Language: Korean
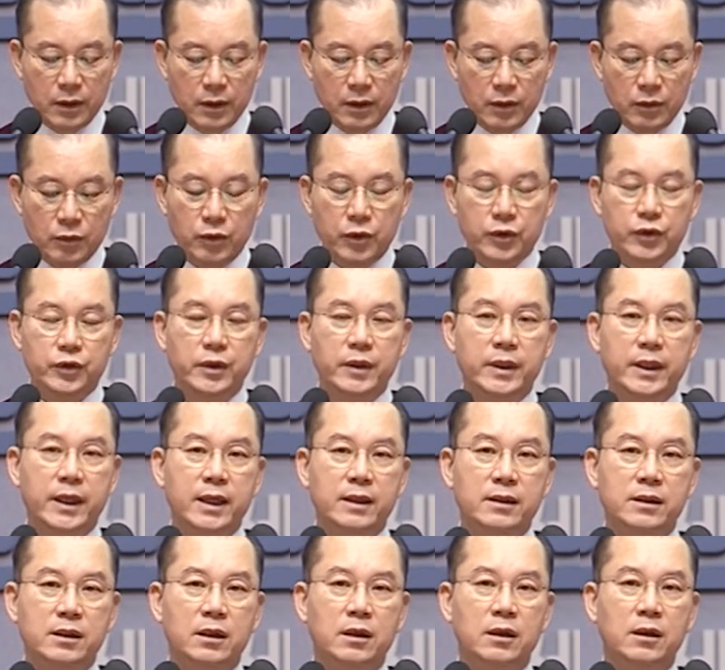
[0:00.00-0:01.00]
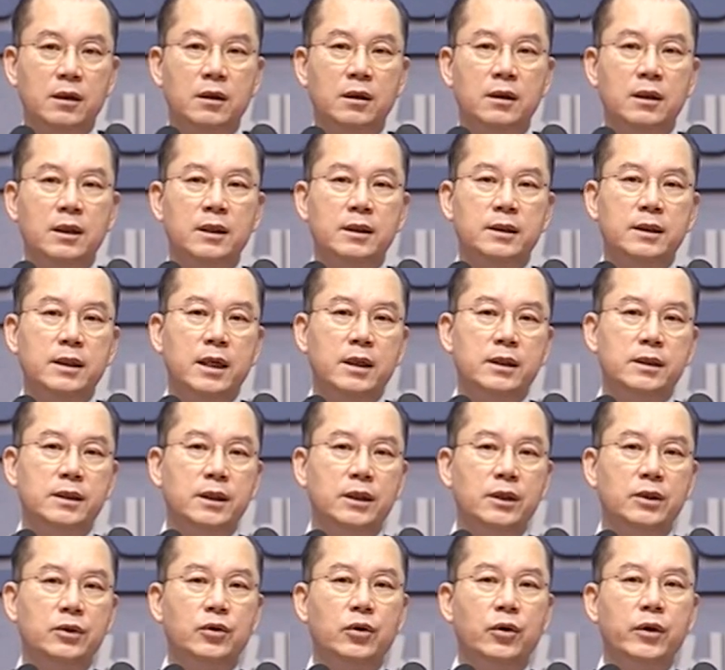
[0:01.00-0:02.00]
우리 주님께서
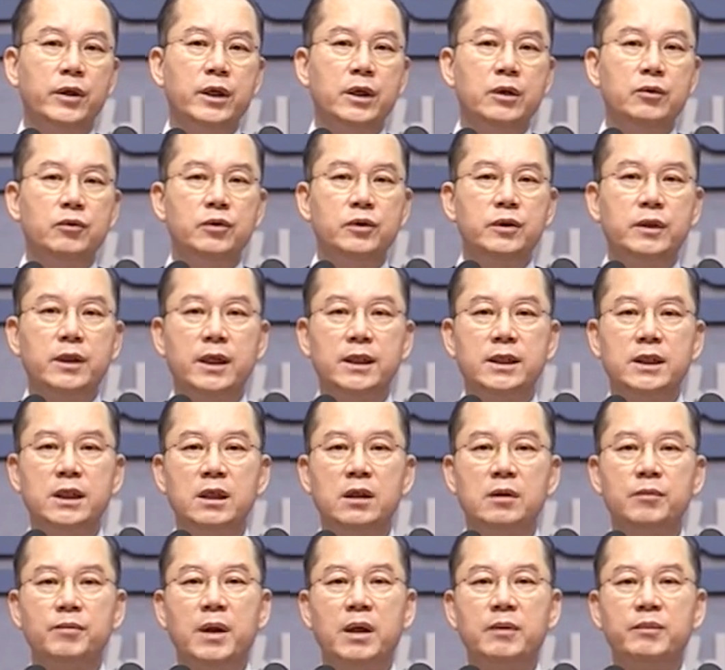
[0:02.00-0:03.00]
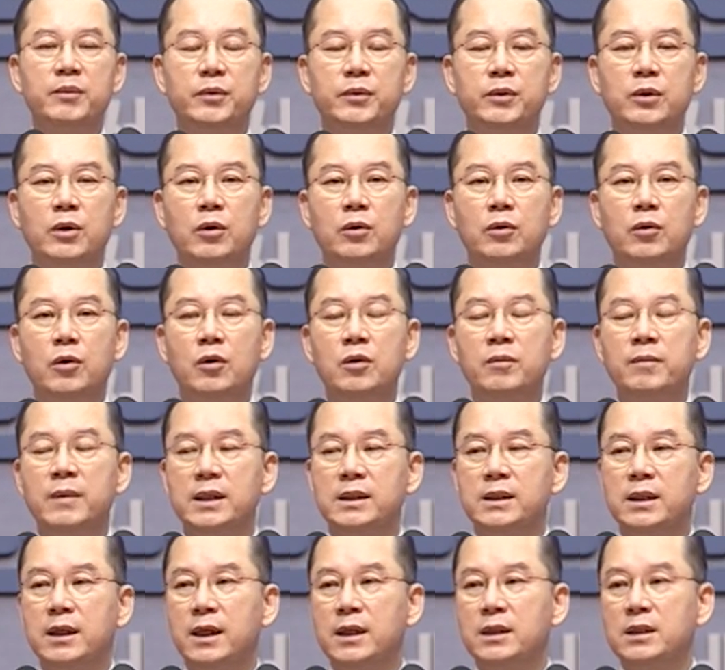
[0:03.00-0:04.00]
당신의 교회를 운영하시는 방법도 꼭
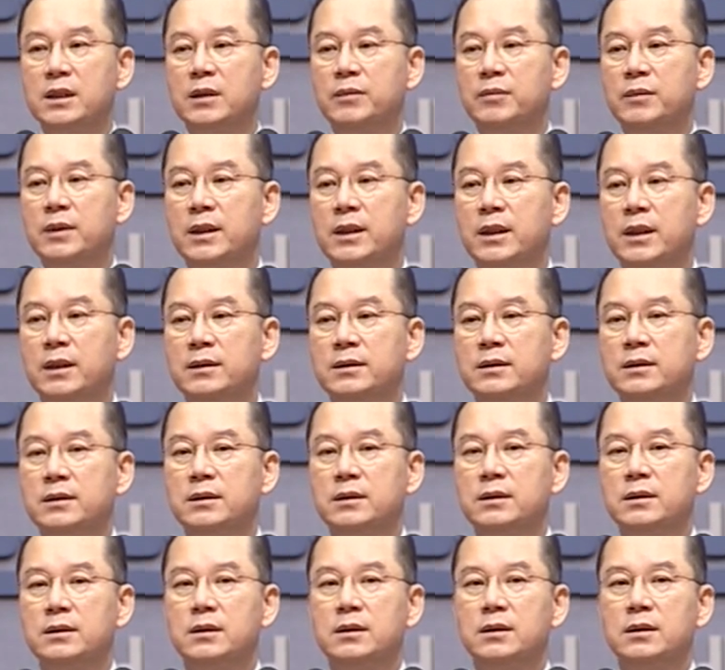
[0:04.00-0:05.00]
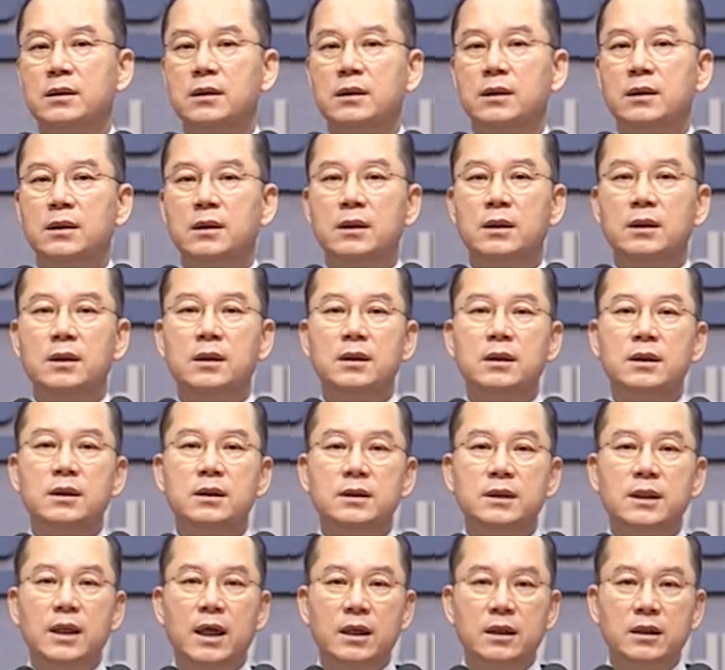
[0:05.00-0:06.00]
마찬가지입니다.
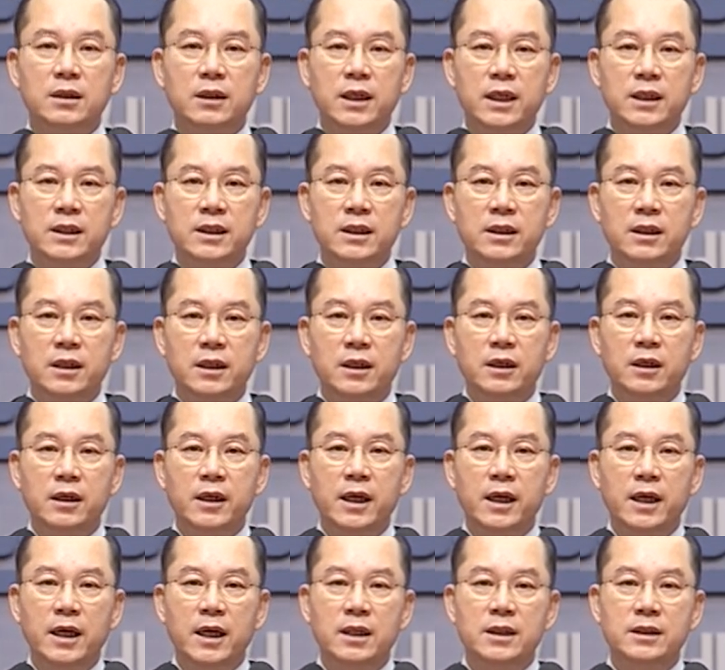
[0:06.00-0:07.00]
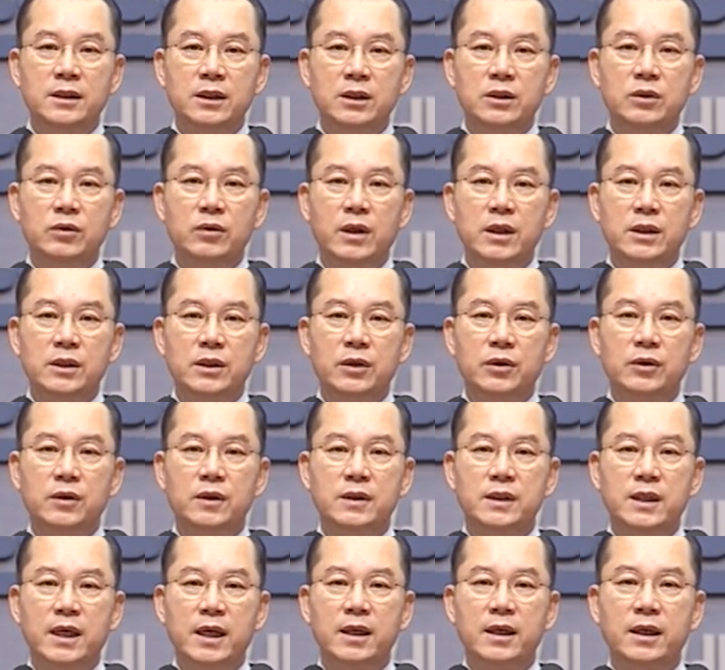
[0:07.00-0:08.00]
땅끝까지 이르러야 할 전도와
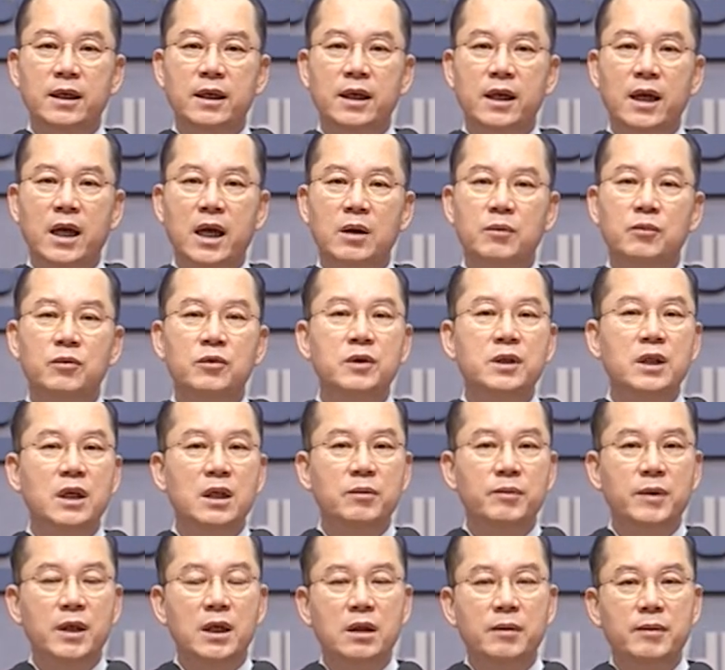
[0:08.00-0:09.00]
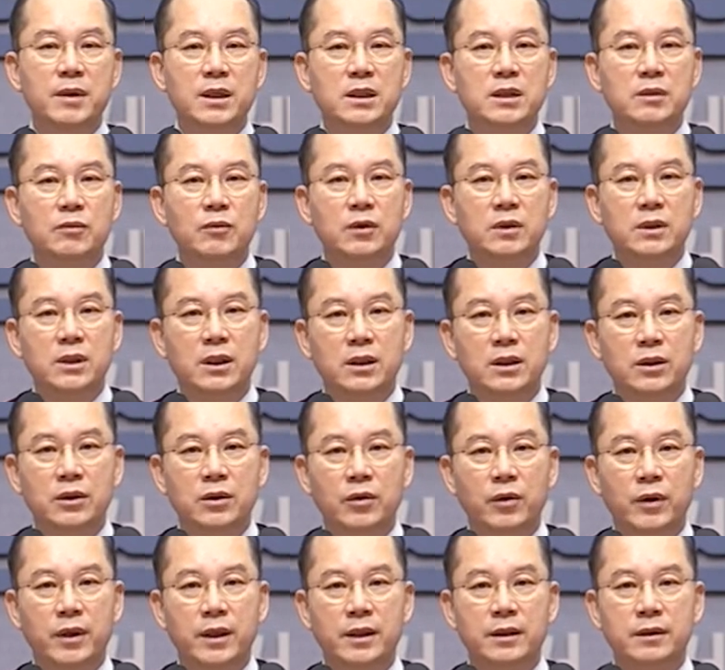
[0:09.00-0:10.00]
선교사에게 아무 열매를 맺지 못하는
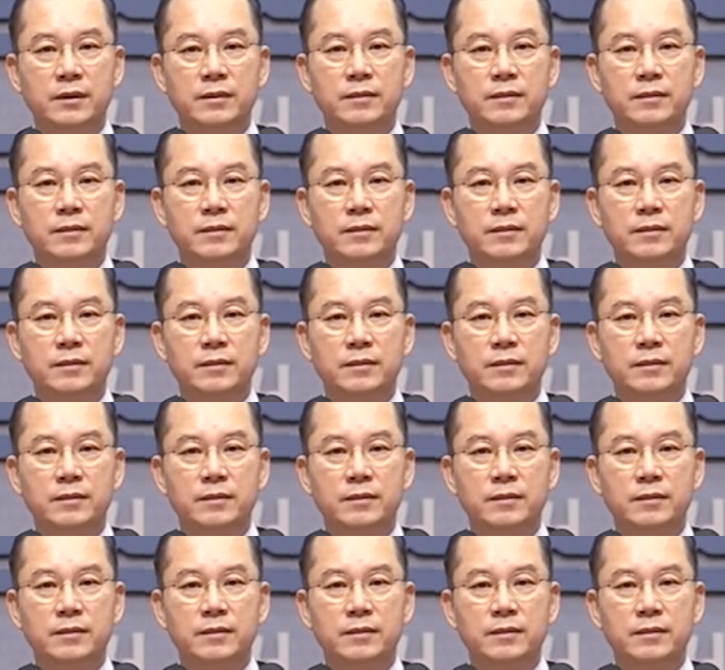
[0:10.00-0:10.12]
교회